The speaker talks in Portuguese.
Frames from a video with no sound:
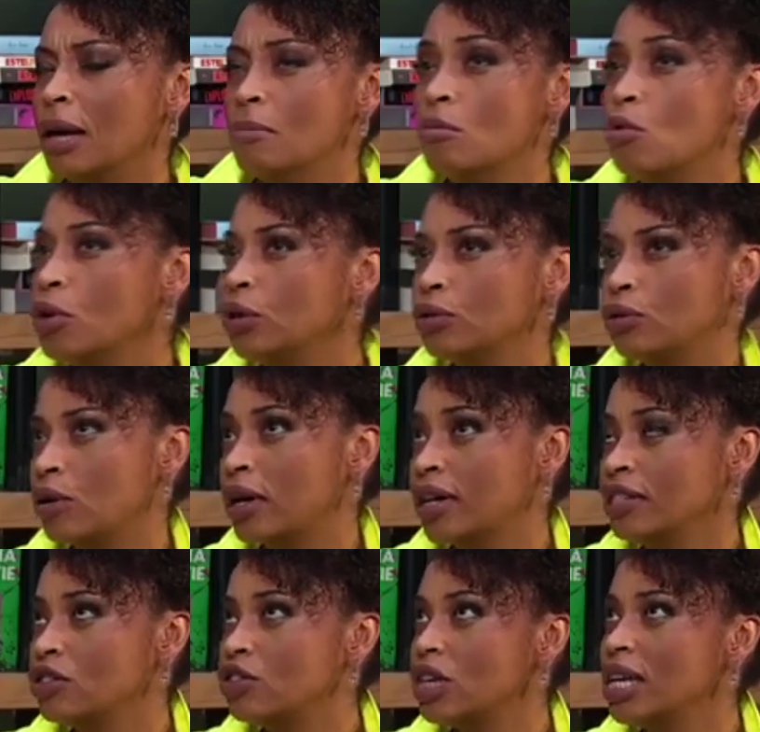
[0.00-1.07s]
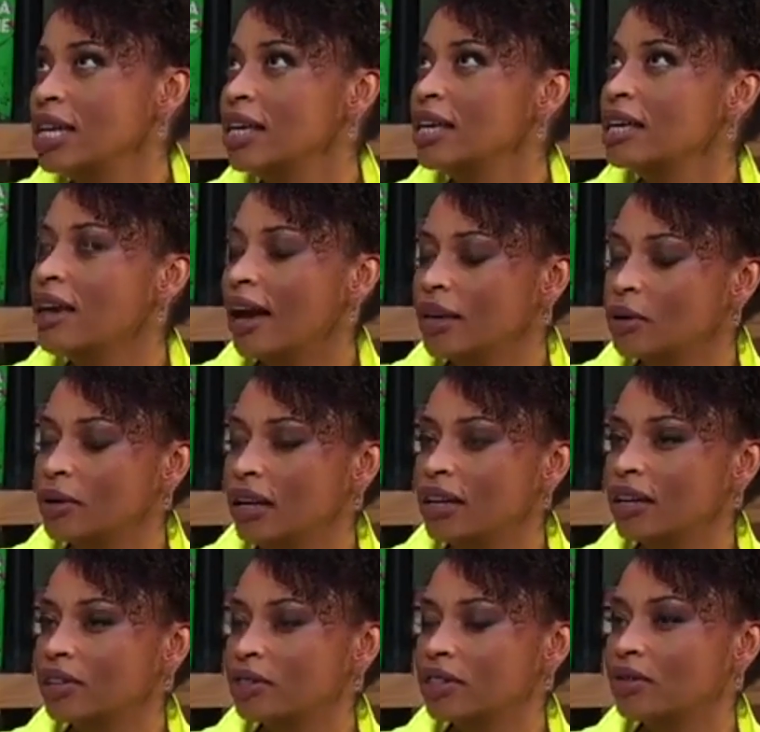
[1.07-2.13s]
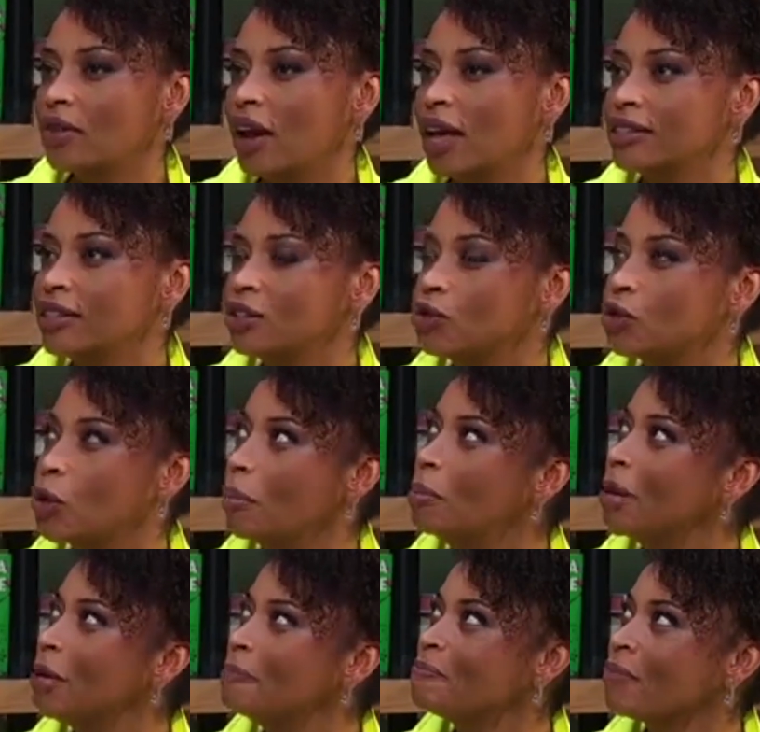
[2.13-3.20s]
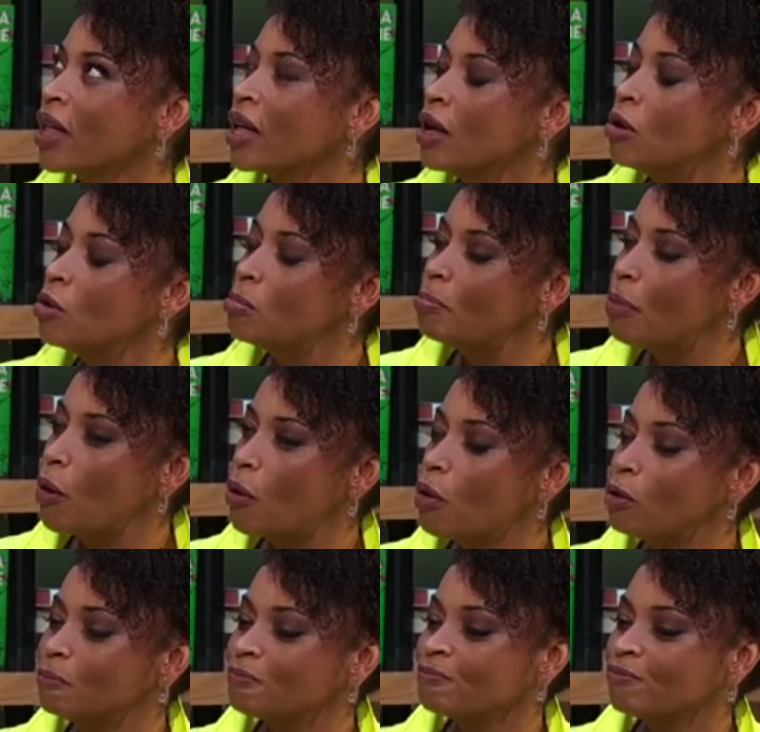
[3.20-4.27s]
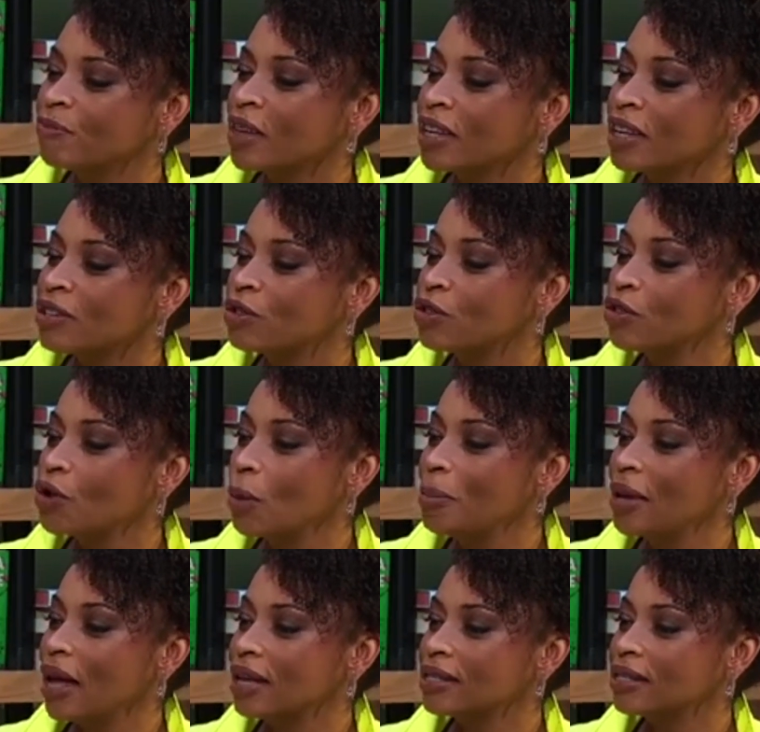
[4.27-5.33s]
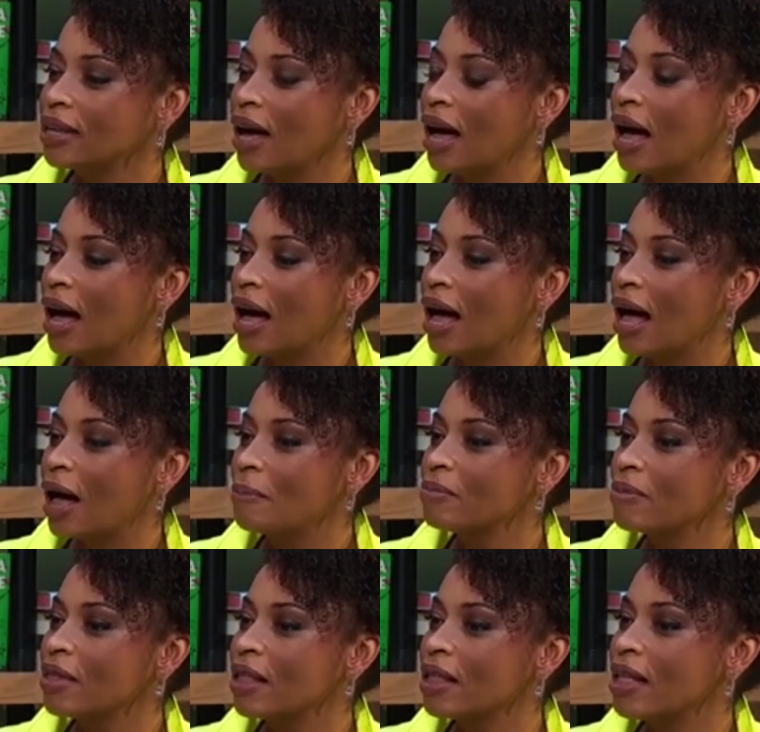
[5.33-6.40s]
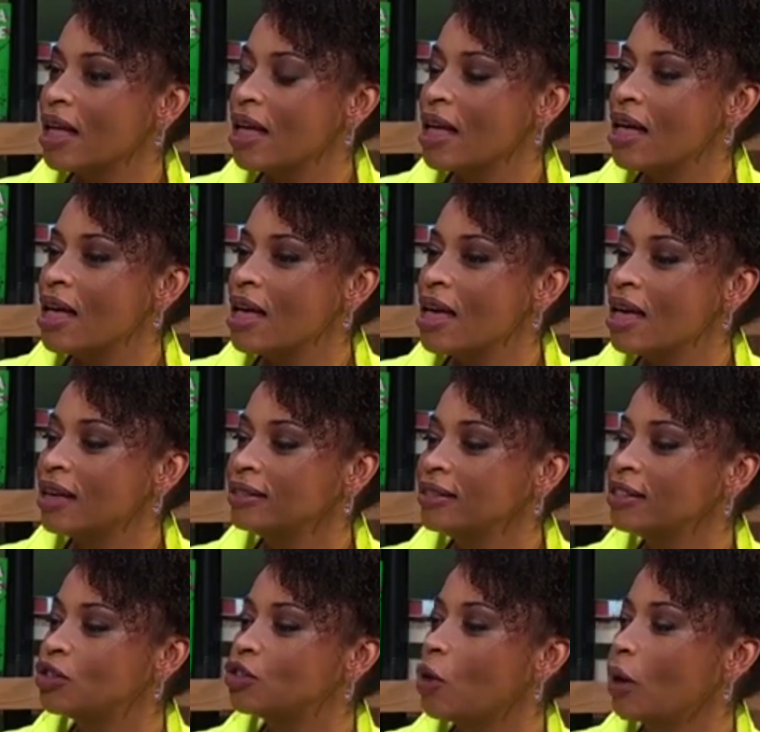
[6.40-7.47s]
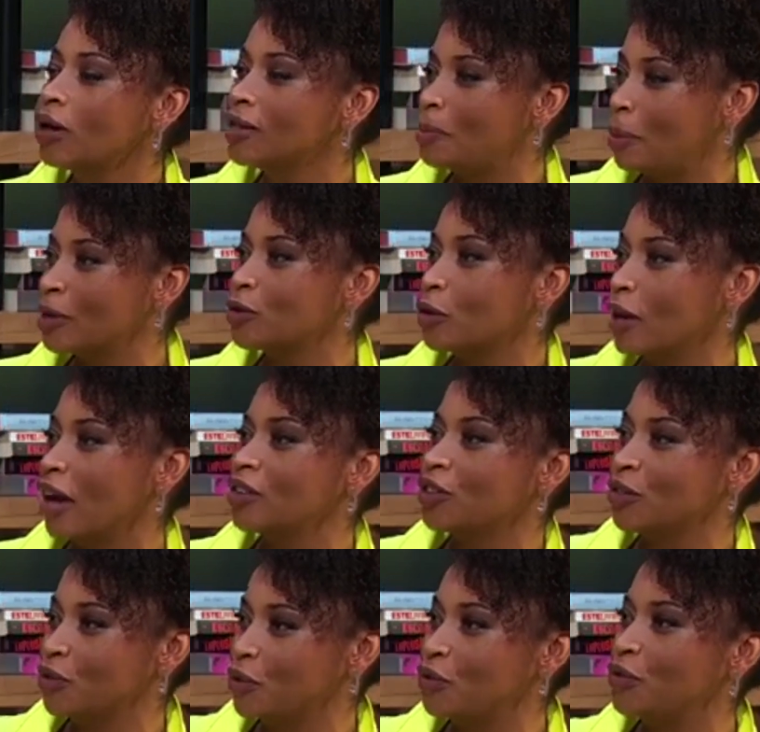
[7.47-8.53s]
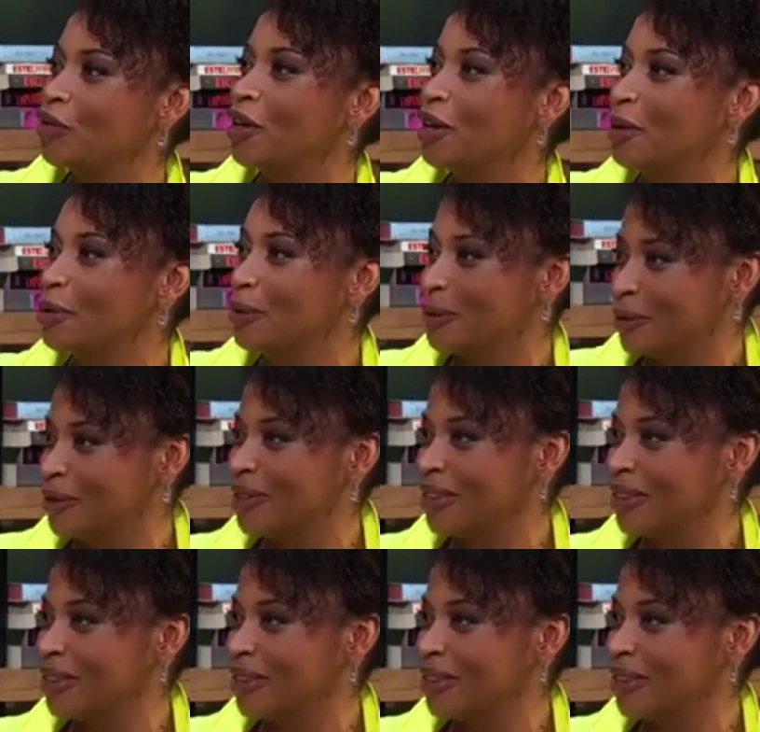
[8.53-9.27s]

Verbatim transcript: Muito tocante. E, e aí eu queria que você falasse sobre um pouco sobre essa, esses dois personagens, o filho